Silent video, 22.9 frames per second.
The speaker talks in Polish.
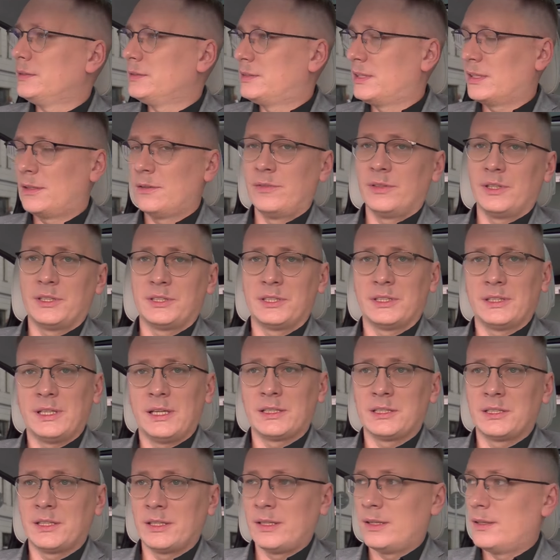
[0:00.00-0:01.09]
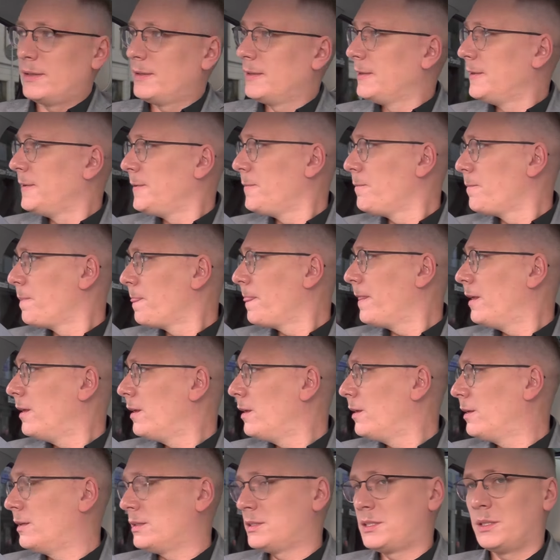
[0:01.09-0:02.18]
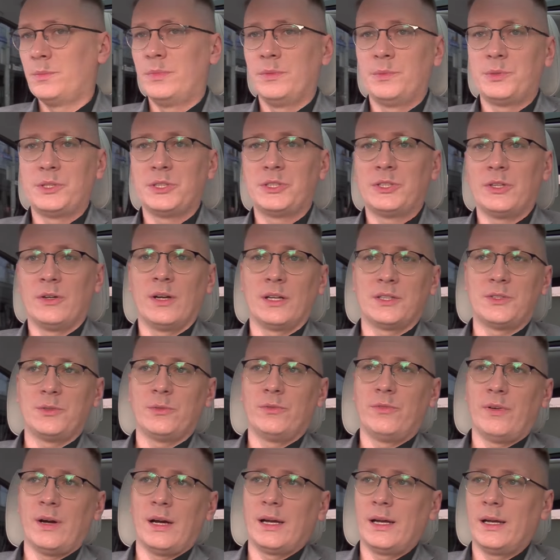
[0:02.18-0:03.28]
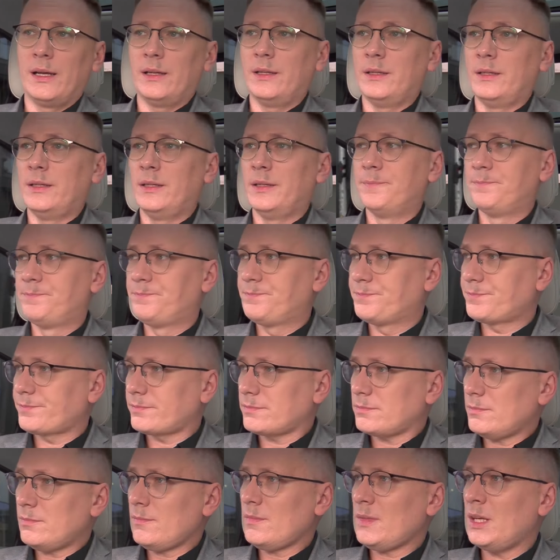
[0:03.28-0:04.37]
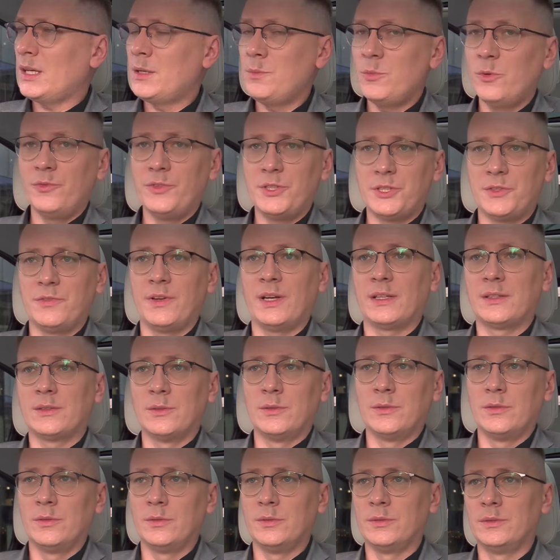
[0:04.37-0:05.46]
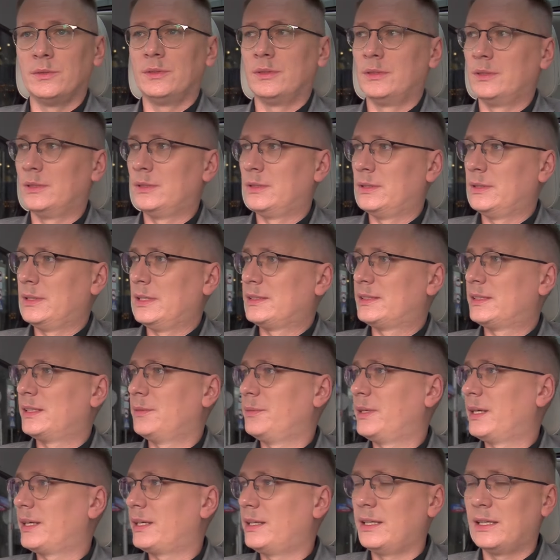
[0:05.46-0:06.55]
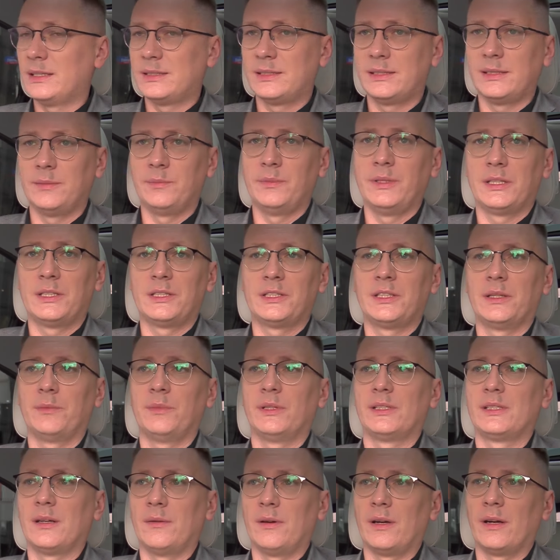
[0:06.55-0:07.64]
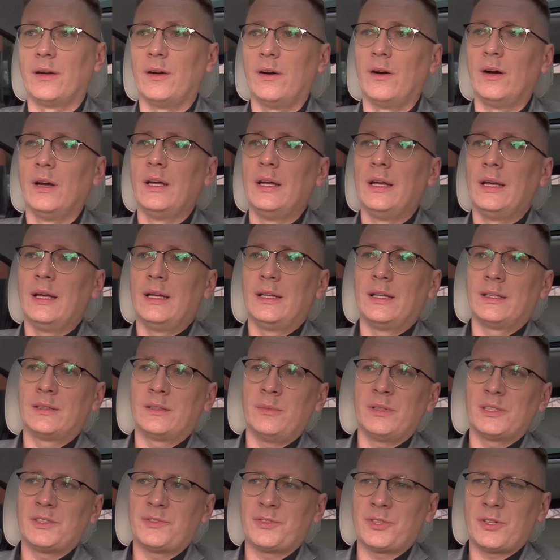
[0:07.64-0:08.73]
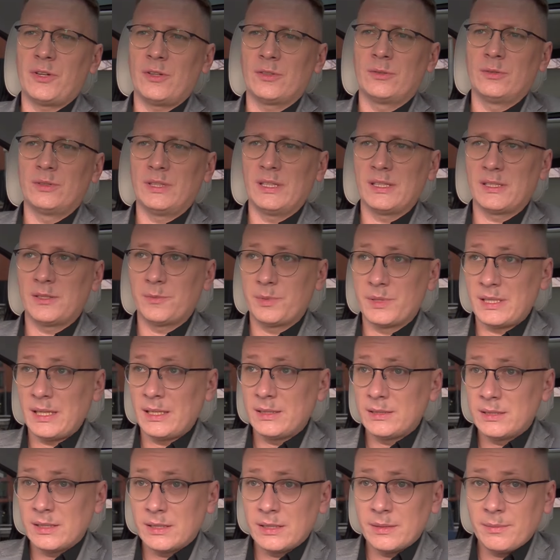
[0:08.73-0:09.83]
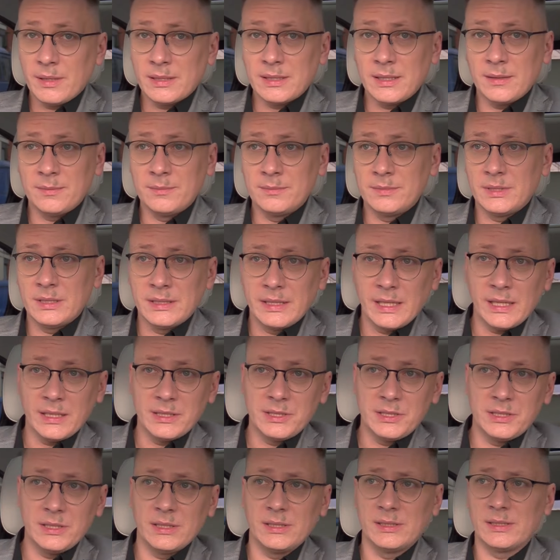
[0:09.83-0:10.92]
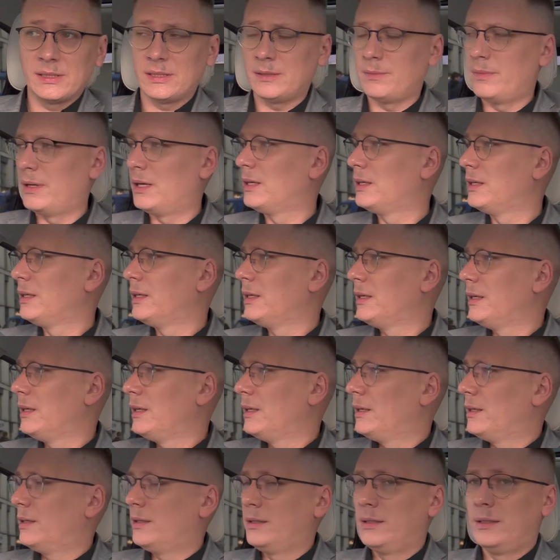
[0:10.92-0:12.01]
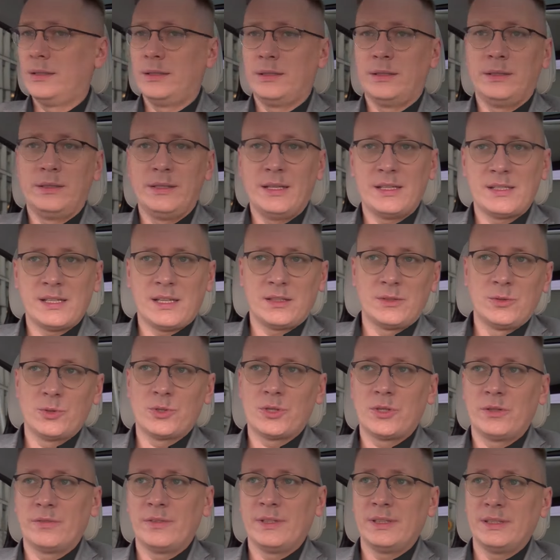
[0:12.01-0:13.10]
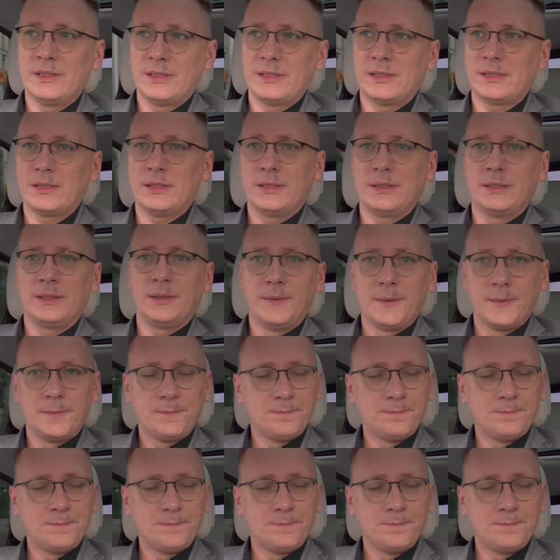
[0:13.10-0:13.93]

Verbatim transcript: e, zachowuje się tak, że y, żeby przyciągać uwagę i i mówi światu e, jestem jaki jestem, bierzcie mnie całego. Natomiast w środku tej substancji chyba tam tej treści jest chyba e, nie za dużo. To jest taka e, historia